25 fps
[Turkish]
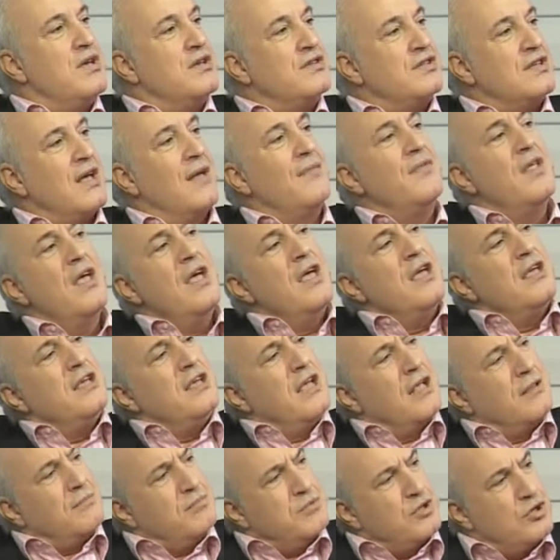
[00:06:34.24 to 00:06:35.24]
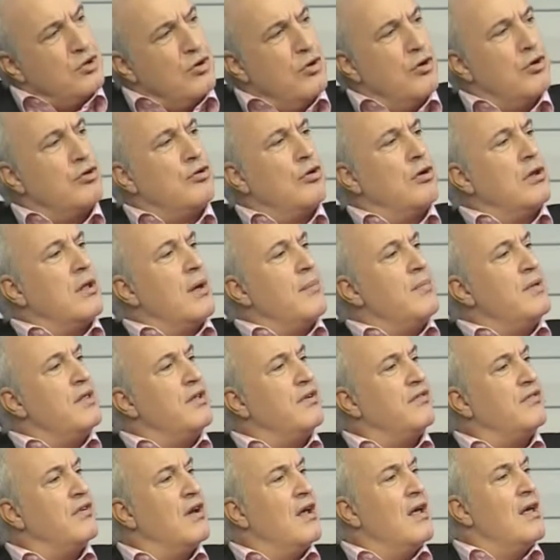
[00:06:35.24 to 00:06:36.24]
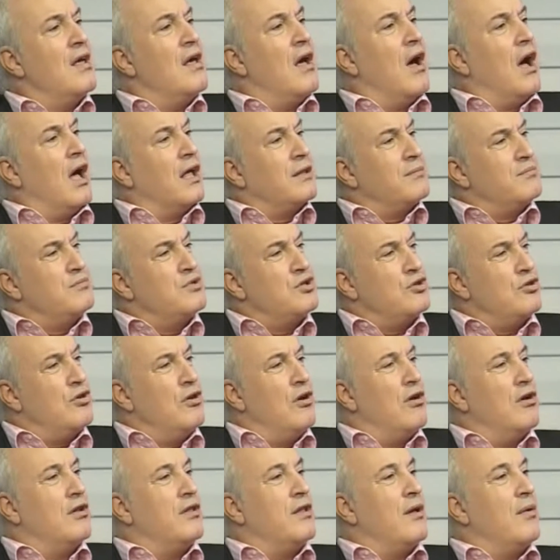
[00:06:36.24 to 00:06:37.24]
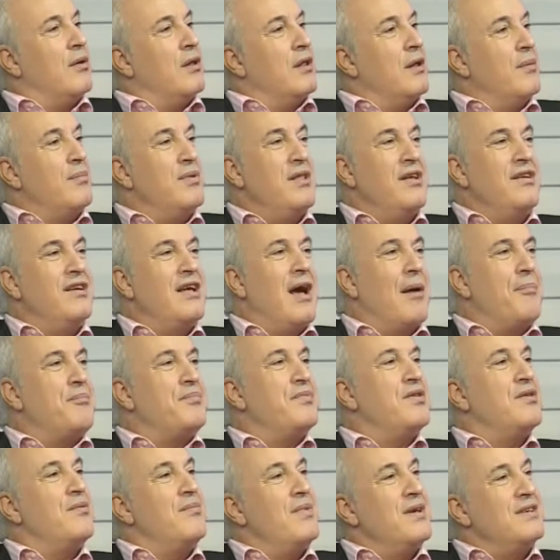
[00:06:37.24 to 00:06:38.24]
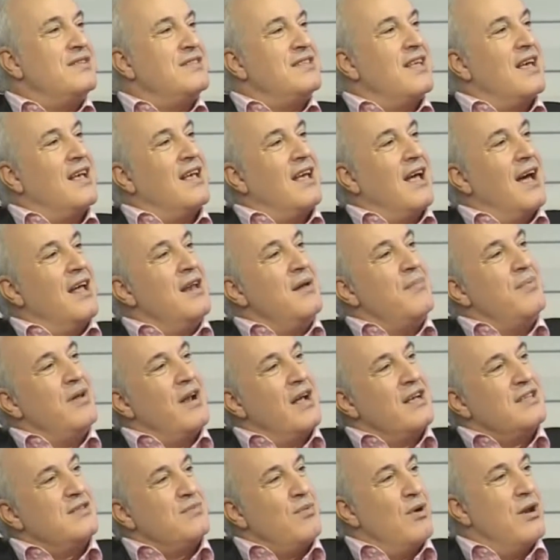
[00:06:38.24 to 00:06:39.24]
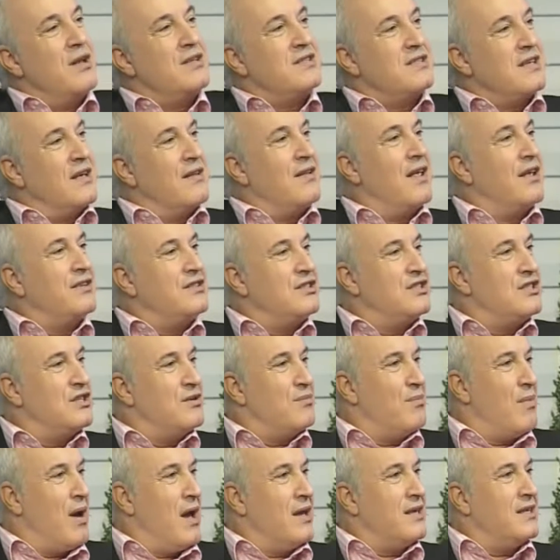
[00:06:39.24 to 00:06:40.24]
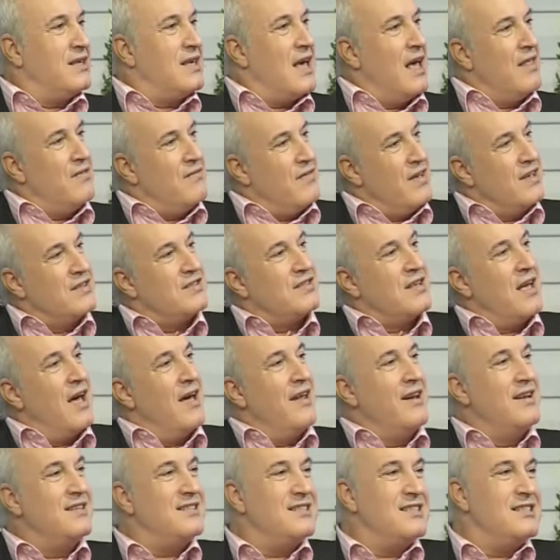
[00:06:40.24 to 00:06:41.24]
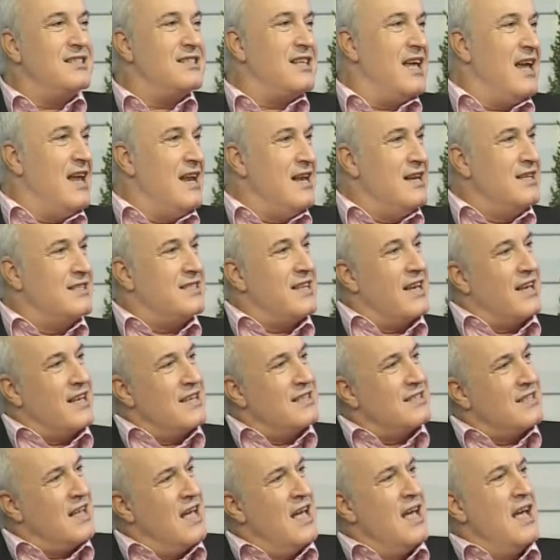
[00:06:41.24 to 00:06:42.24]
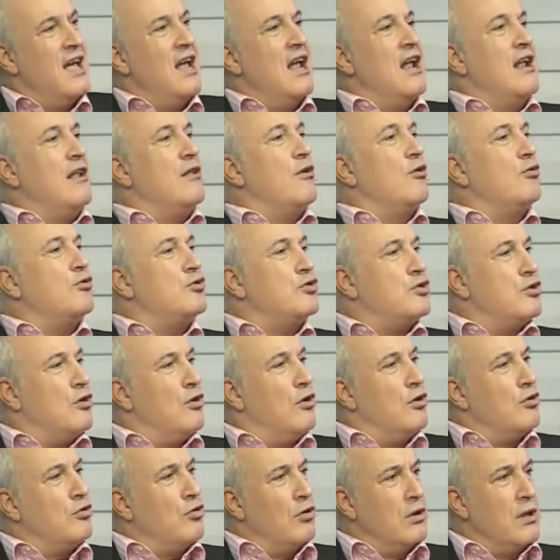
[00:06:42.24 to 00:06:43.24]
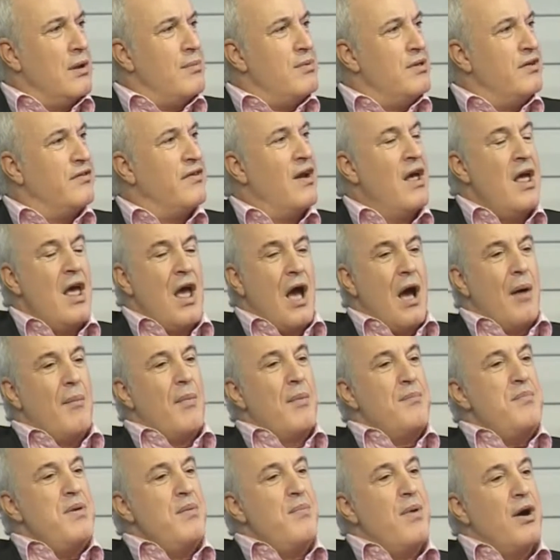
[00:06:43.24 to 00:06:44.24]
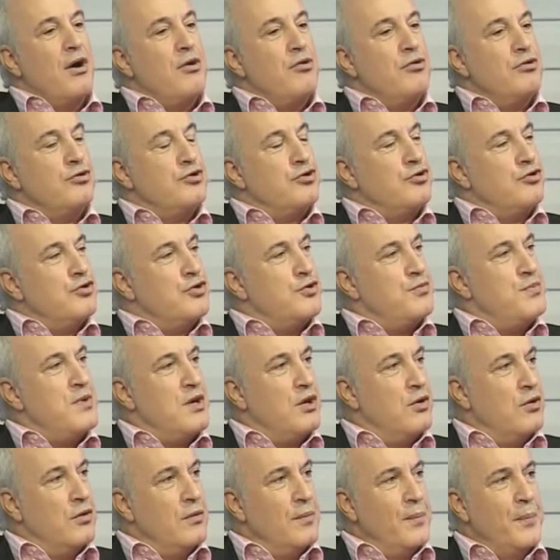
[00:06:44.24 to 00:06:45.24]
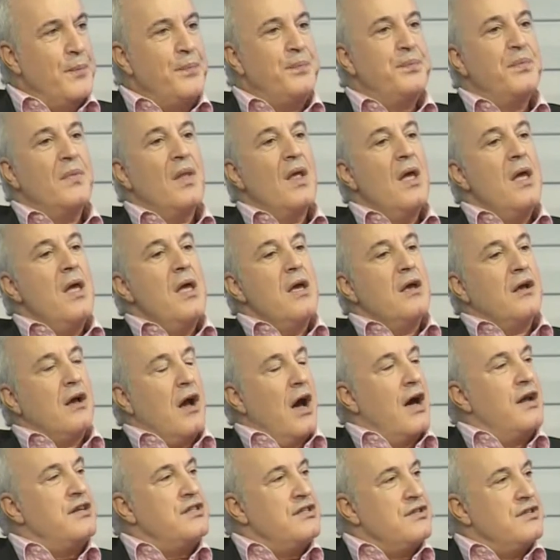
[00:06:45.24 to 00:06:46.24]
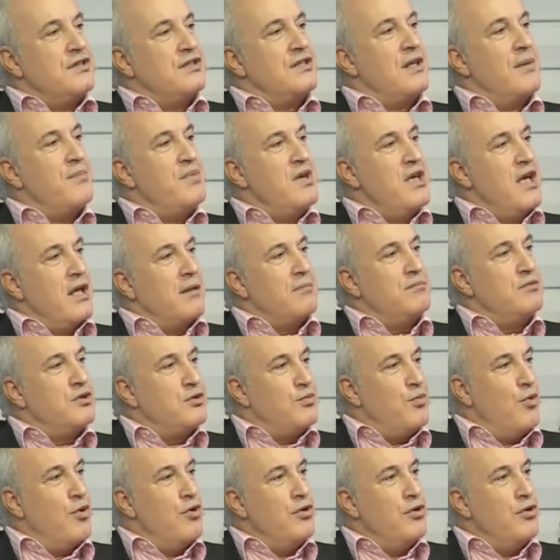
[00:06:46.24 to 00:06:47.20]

bir insan 70 kilo da olabilir, 60 kilo da olabilir. Yaptığı meslek hani biraz böyle sanatçı, manken vesairesi işte 58, 59 kilo da olabilir. Ama bir bakıyorsunuz bir gün karşınızda bir 1.70